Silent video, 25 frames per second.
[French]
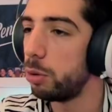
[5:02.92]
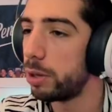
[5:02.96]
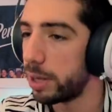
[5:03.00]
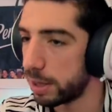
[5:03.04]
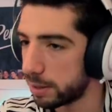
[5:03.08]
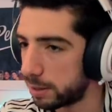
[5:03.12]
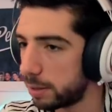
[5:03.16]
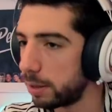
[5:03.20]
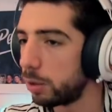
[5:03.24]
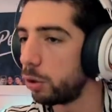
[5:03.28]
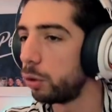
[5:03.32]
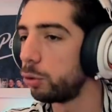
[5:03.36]
Ok,
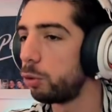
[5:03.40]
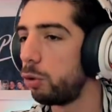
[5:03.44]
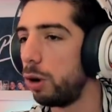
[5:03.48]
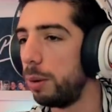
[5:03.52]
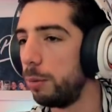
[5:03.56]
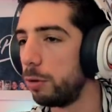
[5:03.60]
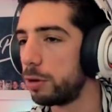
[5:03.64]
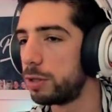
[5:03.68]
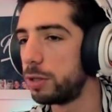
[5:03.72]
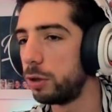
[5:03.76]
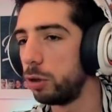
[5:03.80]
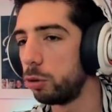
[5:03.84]
c'est dans 3
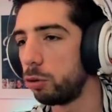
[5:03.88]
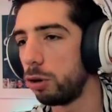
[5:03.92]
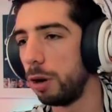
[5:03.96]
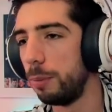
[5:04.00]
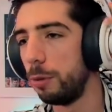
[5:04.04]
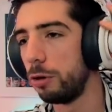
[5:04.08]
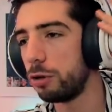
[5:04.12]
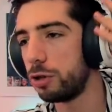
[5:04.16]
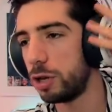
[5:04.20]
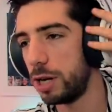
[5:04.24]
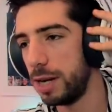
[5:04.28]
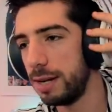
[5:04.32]
manches, c'est dans 3
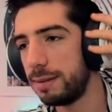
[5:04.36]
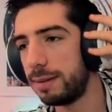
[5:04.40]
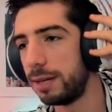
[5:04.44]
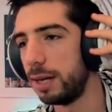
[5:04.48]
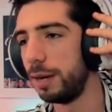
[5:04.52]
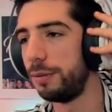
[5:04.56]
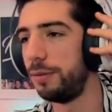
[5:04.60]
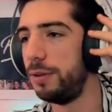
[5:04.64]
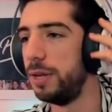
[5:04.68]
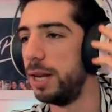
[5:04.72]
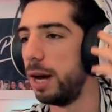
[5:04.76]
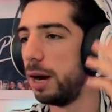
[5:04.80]
manches et c'est
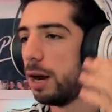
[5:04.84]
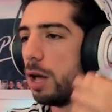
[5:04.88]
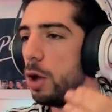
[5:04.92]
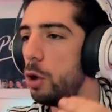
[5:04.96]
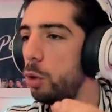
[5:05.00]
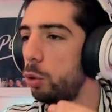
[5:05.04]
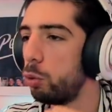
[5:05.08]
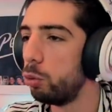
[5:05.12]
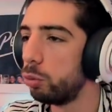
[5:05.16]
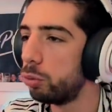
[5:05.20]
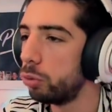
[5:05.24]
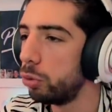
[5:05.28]
la finale.
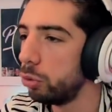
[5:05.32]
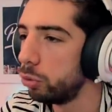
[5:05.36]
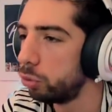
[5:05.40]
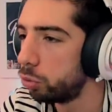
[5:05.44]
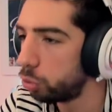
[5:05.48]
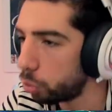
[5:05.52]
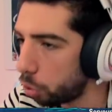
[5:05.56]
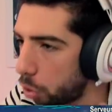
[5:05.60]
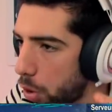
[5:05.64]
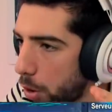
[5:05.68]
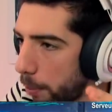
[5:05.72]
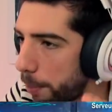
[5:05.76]
Contre
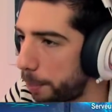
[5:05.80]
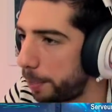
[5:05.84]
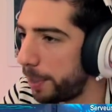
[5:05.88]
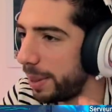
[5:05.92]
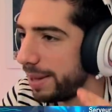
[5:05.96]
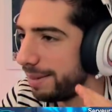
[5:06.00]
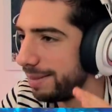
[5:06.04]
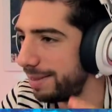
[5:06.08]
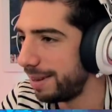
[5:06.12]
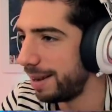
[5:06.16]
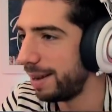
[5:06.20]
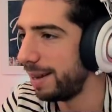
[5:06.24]

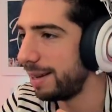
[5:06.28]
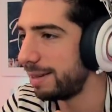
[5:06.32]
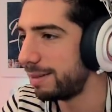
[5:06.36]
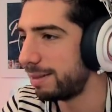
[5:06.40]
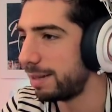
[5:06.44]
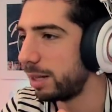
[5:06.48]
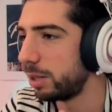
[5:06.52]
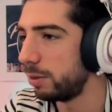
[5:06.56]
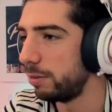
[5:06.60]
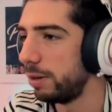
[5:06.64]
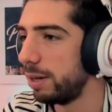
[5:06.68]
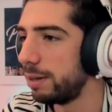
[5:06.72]
droppedrex Rex
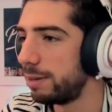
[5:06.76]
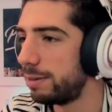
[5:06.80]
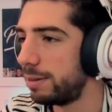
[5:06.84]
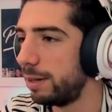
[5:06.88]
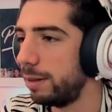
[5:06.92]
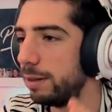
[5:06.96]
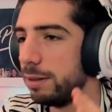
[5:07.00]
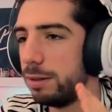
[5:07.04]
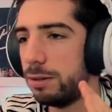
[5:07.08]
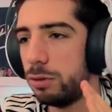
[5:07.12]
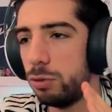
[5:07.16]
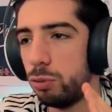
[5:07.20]

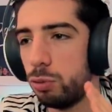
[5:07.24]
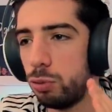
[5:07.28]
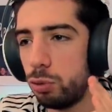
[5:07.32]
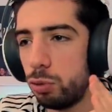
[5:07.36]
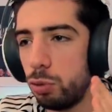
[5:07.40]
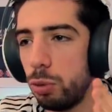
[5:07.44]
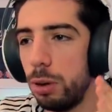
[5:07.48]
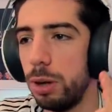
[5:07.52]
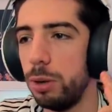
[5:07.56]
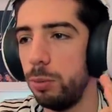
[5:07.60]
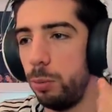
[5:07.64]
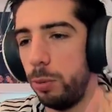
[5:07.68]
87
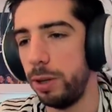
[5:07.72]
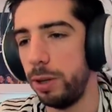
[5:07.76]
3